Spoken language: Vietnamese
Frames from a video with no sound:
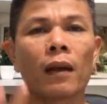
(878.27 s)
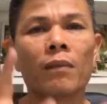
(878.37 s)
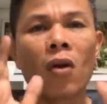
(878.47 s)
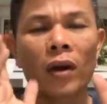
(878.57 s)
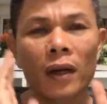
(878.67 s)

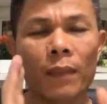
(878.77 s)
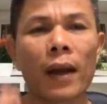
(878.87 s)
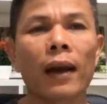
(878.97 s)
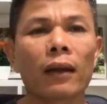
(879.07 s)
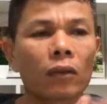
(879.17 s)
à, một cái
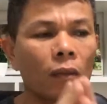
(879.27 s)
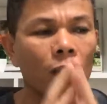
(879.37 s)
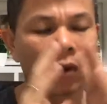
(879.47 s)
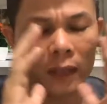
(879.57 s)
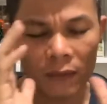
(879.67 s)
group này là
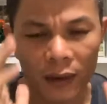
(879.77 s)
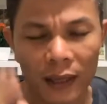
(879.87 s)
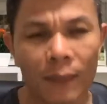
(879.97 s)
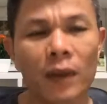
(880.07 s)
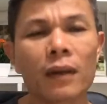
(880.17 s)
một trăm
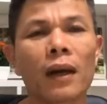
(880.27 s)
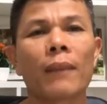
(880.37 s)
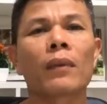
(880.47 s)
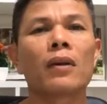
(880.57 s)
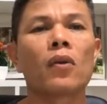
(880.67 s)
phần trăm những người
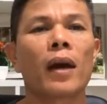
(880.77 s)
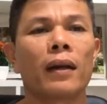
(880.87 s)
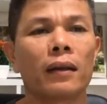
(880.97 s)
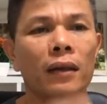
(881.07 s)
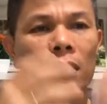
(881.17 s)
làm kinh
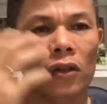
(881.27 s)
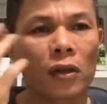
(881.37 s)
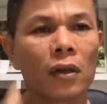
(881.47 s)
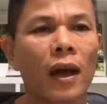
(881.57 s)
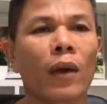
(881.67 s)
doanh những người
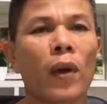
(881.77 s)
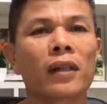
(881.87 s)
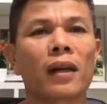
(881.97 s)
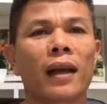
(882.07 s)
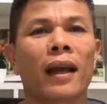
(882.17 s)
sở hữu hai
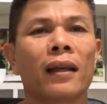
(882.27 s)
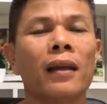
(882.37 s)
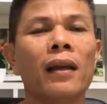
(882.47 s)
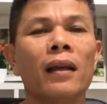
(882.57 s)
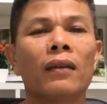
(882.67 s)
quyển sách
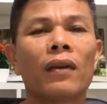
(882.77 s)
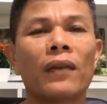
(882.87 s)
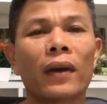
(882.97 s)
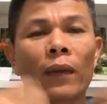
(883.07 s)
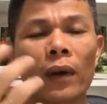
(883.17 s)
này
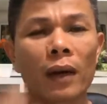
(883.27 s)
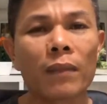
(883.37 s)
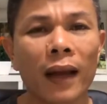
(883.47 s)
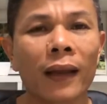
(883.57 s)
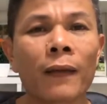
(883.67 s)
và vào trong cái
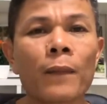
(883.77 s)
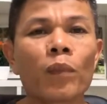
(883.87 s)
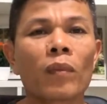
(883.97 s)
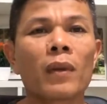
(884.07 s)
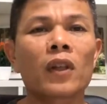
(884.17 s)
group này
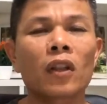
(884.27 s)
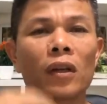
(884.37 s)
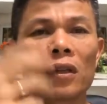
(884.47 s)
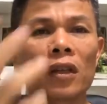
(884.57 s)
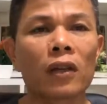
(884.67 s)
mình sẽ
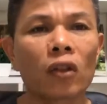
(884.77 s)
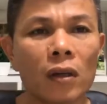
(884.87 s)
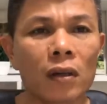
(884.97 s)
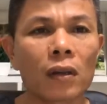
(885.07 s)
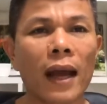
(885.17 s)
thường xuyên
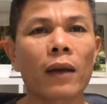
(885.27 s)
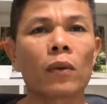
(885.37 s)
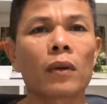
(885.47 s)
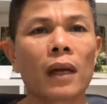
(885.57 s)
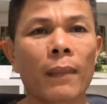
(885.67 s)
tương
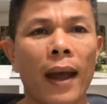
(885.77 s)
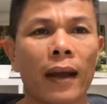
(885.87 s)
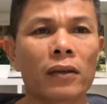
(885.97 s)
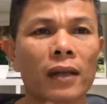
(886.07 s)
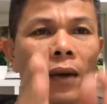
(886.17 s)
tác với các
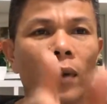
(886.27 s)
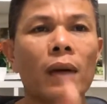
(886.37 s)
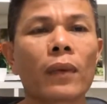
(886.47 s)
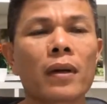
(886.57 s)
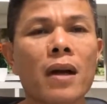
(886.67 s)
bạn sâu
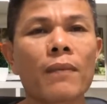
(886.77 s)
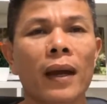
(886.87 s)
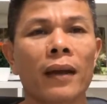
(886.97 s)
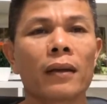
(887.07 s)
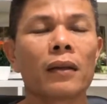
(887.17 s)
ở trong cái
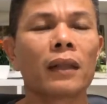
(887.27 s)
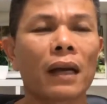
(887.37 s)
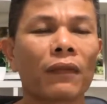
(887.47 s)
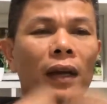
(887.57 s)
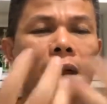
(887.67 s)
group này tương
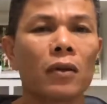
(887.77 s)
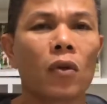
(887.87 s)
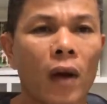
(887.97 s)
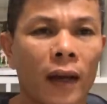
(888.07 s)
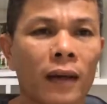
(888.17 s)
tác về
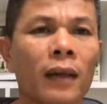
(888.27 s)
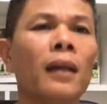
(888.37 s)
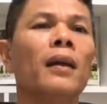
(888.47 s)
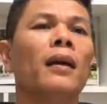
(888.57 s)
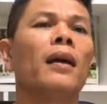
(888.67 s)
kinh doanh
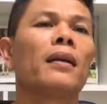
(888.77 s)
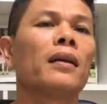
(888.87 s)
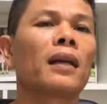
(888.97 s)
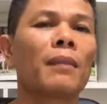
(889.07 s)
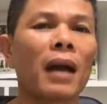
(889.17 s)
à,
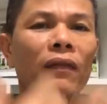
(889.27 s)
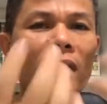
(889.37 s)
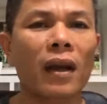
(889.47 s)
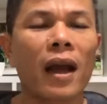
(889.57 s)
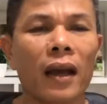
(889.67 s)
những cái bài
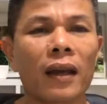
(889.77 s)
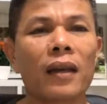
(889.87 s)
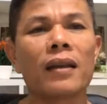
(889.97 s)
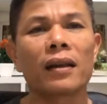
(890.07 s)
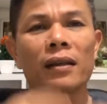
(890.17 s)
viết
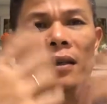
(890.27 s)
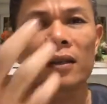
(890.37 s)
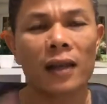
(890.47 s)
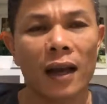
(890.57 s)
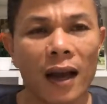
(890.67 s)
hay những cái
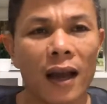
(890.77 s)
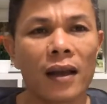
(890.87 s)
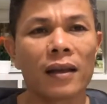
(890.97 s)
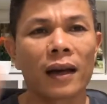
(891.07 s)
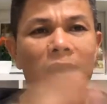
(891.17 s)
chia sẻ
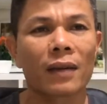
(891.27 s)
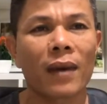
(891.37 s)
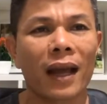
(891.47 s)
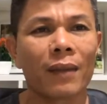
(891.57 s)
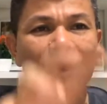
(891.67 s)
hay những
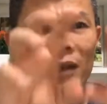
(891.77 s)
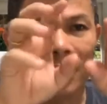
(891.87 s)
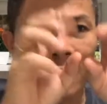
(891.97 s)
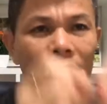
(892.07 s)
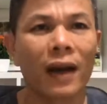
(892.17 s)
livestream hay mình
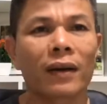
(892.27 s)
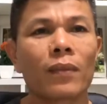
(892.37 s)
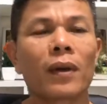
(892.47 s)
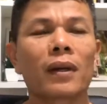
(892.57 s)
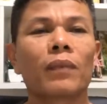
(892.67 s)
sẽ đưa vào
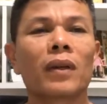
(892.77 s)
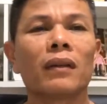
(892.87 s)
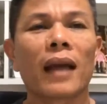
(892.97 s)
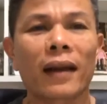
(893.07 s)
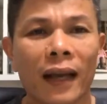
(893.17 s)
trong cái group
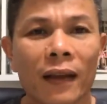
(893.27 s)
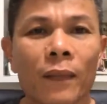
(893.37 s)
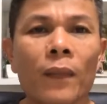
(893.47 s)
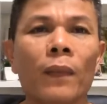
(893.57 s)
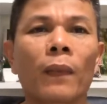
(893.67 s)
tương tác này